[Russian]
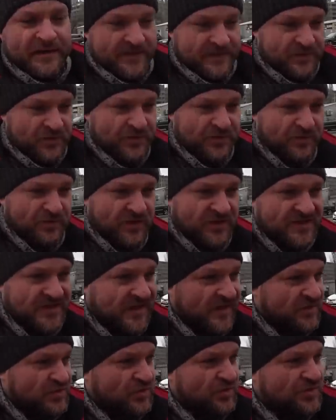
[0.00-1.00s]
Сегодня у нас
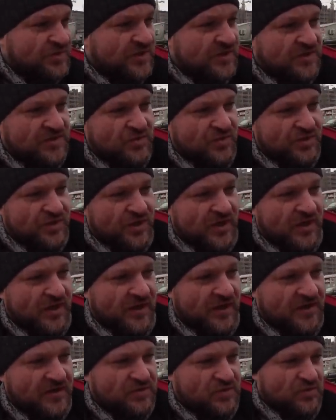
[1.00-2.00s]
Lexus, сегодня
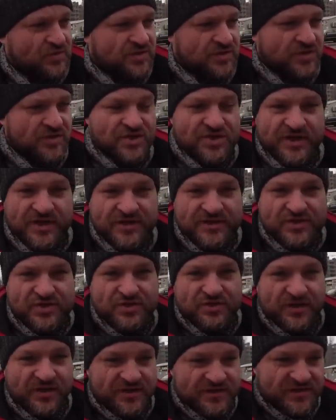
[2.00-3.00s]
Lexus
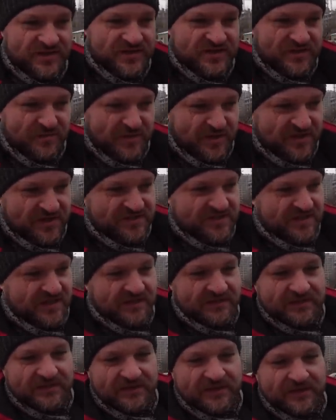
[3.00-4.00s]

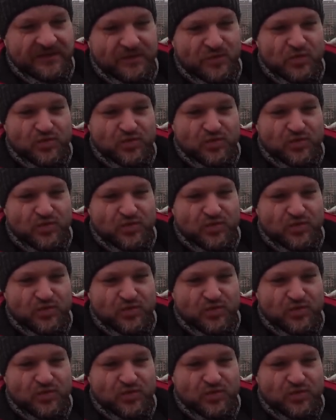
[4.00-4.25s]
GX470.